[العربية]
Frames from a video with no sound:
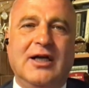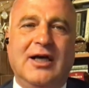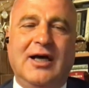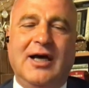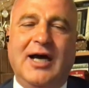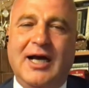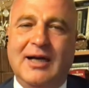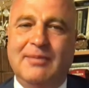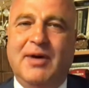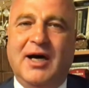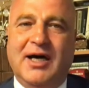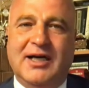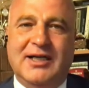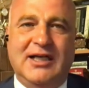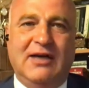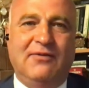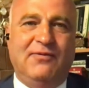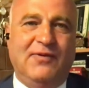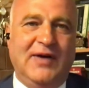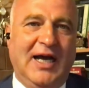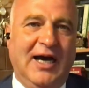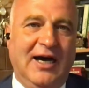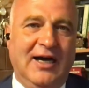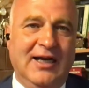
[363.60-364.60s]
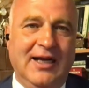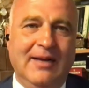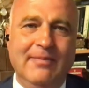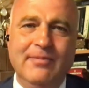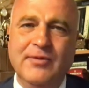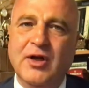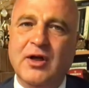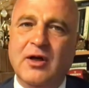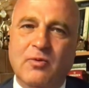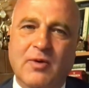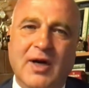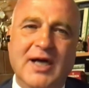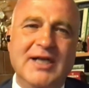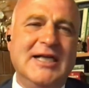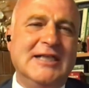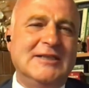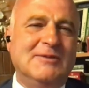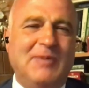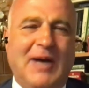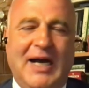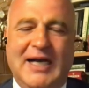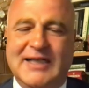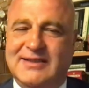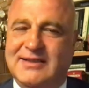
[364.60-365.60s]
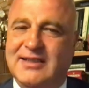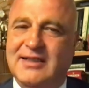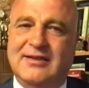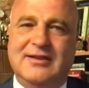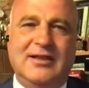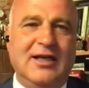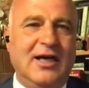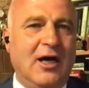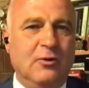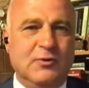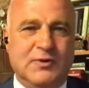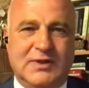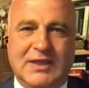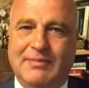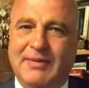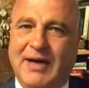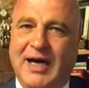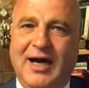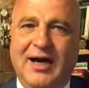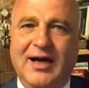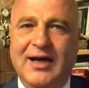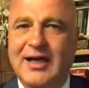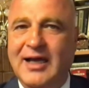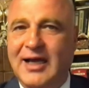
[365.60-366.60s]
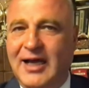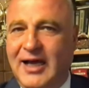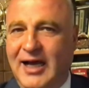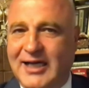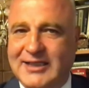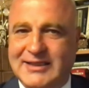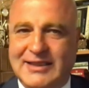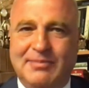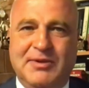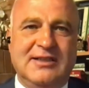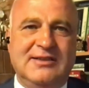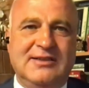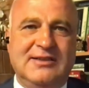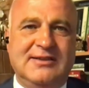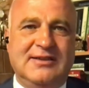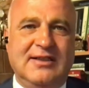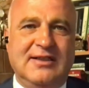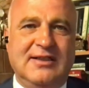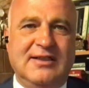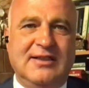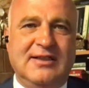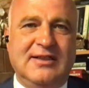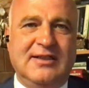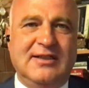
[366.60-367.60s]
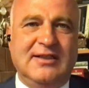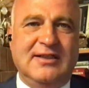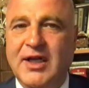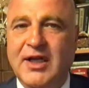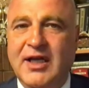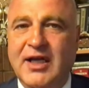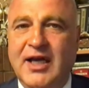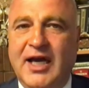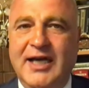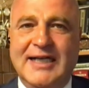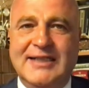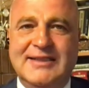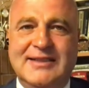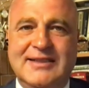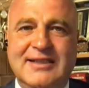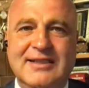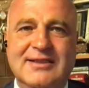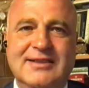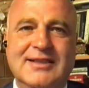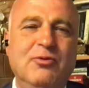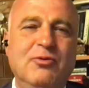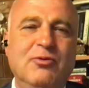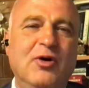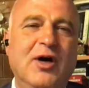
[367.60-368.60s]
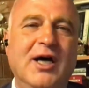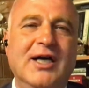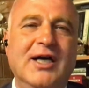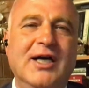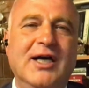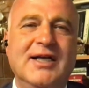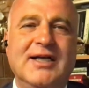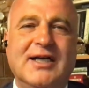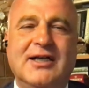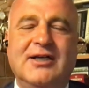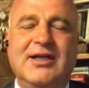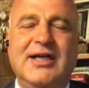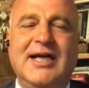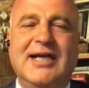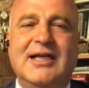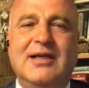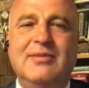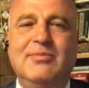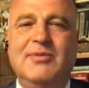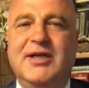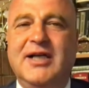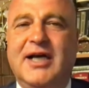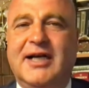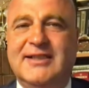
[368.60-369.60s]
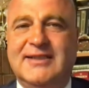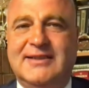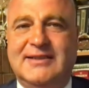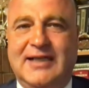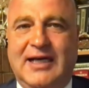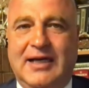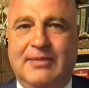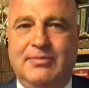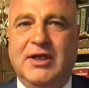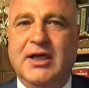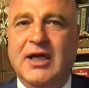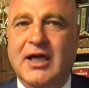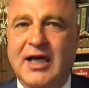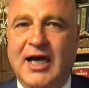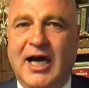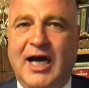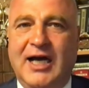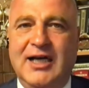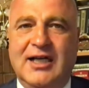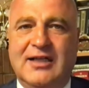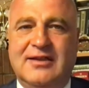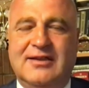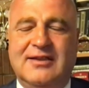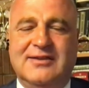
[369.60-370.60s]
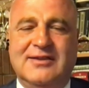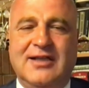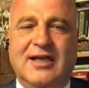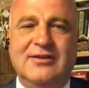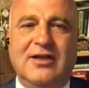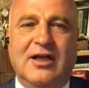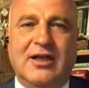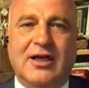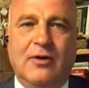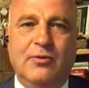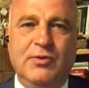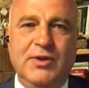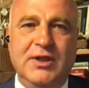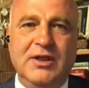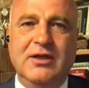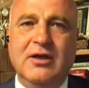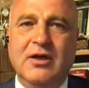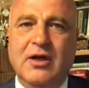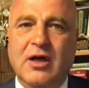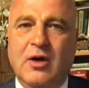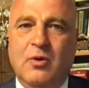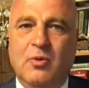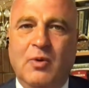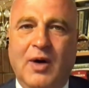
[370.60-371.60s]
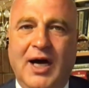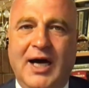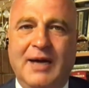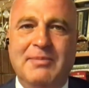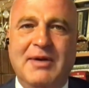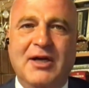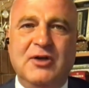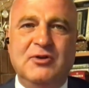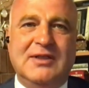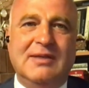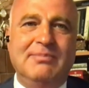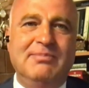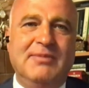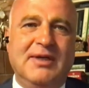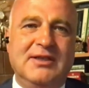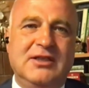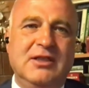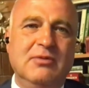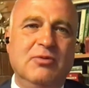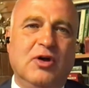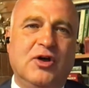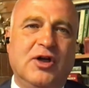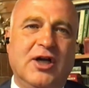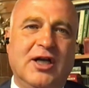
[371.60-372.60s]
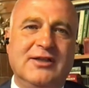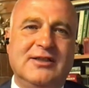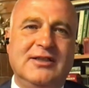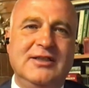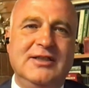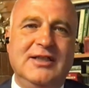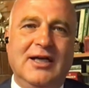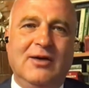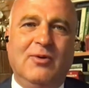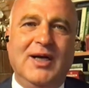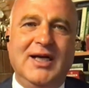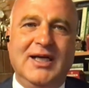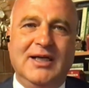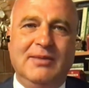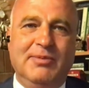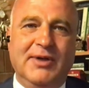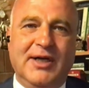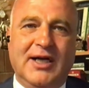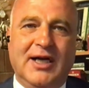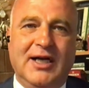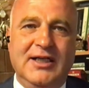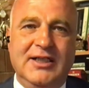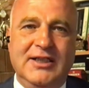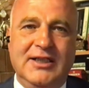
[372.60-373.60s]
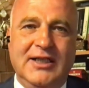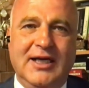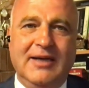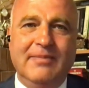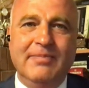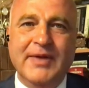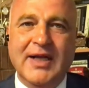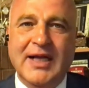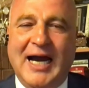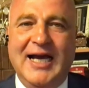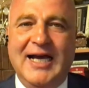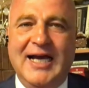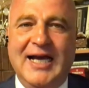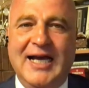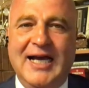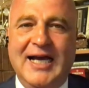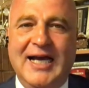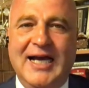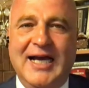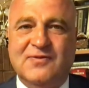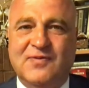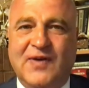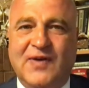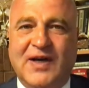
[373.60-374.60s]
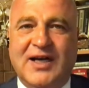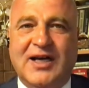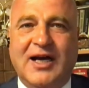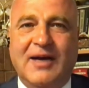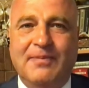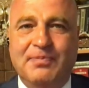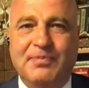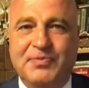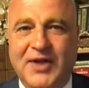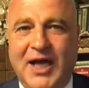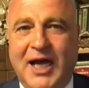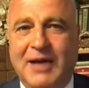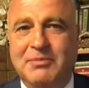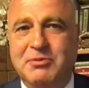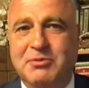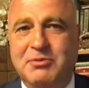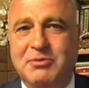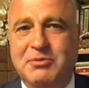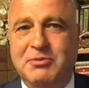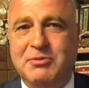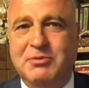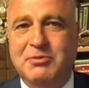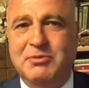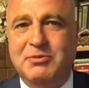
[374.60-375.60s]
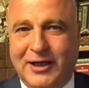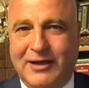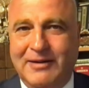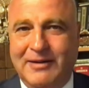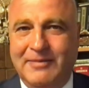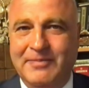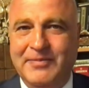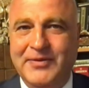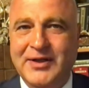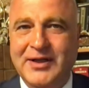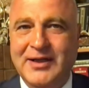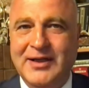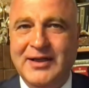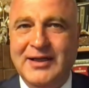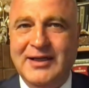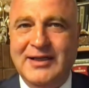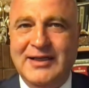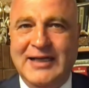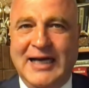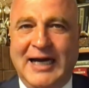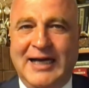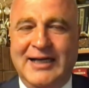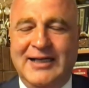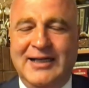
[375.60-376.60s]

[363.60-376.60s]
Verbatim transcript: الاخرى الباقيه في العالم وان اصبحت سته او سبعه حسب قصه سكه العالم. هي السيستم هو قياده المليار الذهبي، الاقتصاد القوي وما يسمى الديمقراطيه والليبراليه على اساس فقط نهب الشعوب الاخرى